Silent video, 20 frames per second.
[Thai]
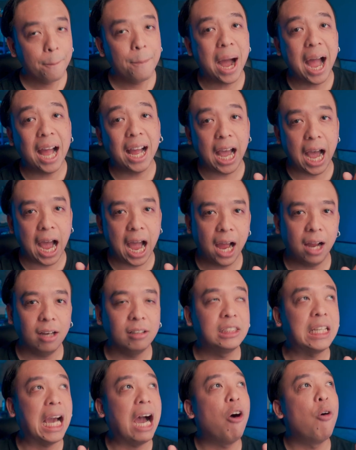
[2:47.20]
บางครั้ง
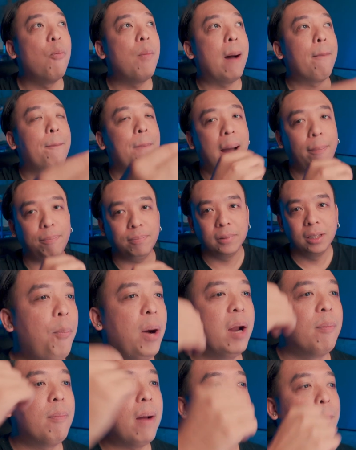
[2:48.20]
เช่ามาปั๊บ
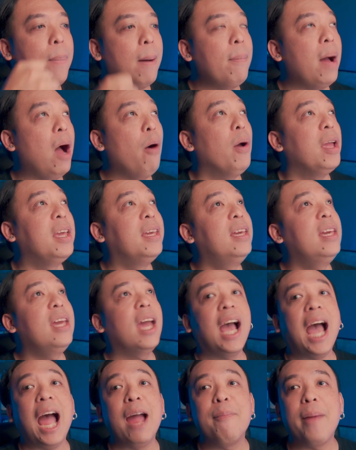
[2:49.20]
เปิดมาปั๊บเอ้าไอ้เฮี
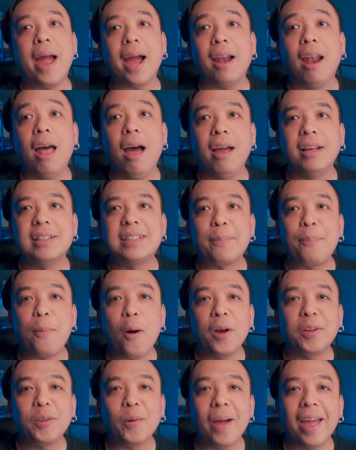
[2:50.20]
ยคลายแม็กเลยสป
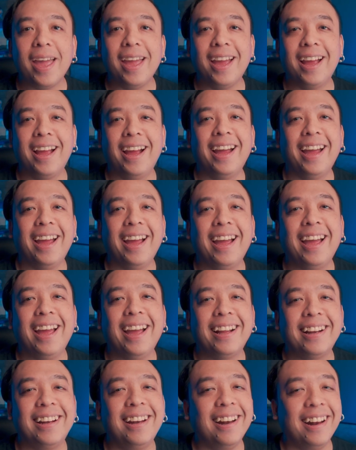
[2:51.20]
อยตัวเอ
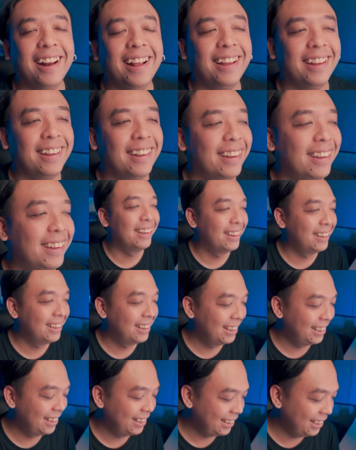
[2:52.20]
งเลย
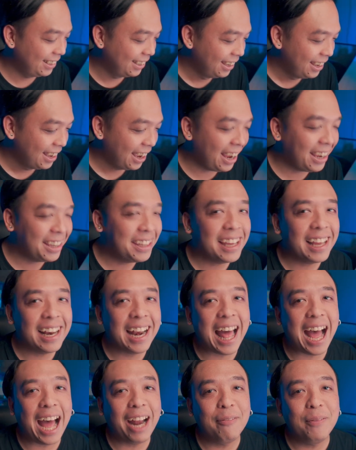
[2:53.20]
ไอ้เฮีย
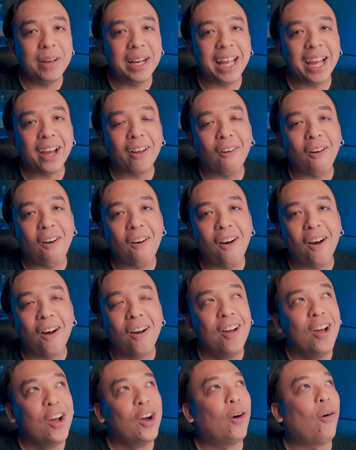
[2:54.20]
ร้านไม่ได้กรอ
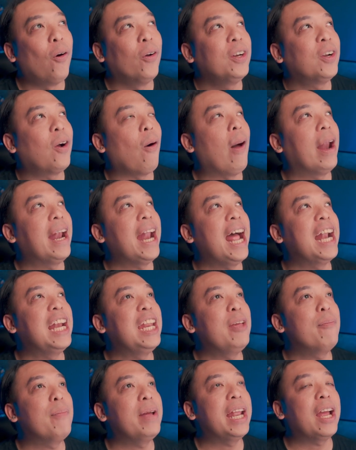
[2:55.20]
คนก่อนหน้า
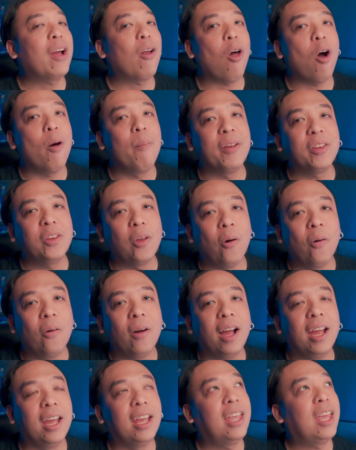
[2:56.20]
นี้ไม่ได้กรอมาส่ง
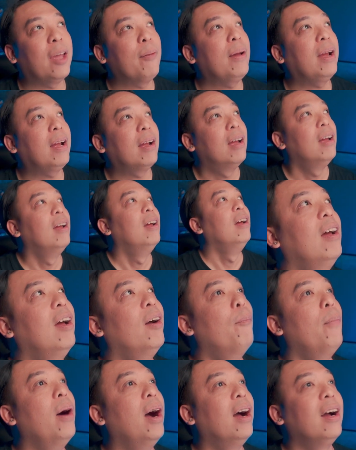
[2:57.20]
ไอ้เฮียแม่ง
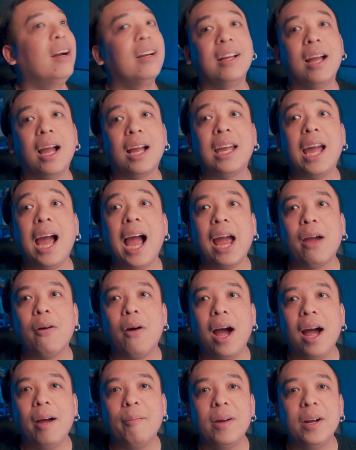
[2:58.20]
มึงยังไง
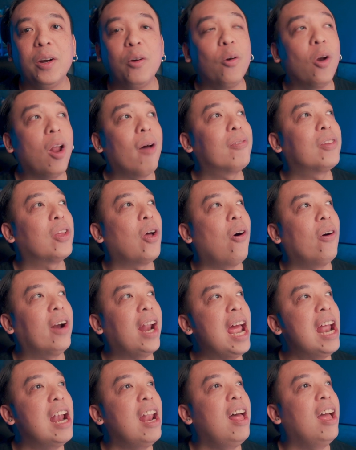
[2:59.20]
วะมึงดูรอบสอง
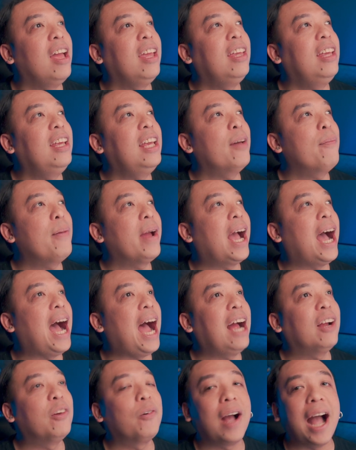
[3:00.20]
แน่เลยเฮียแม่ง
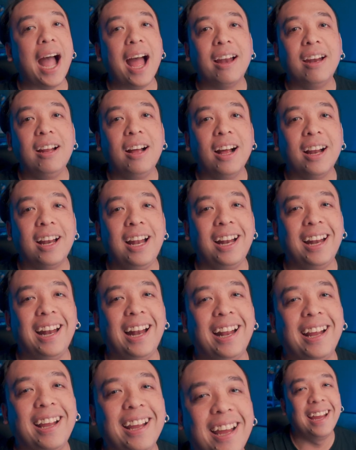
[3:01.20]
ค้างอยู่กลางเรื่องอะ
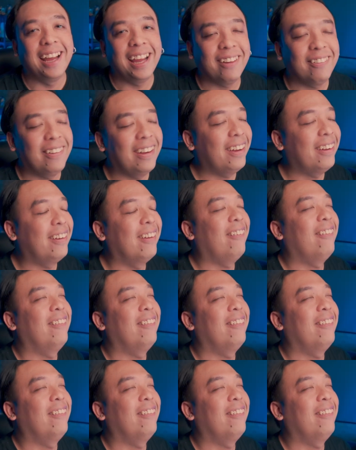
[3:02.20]
ไรเฮียแม่ง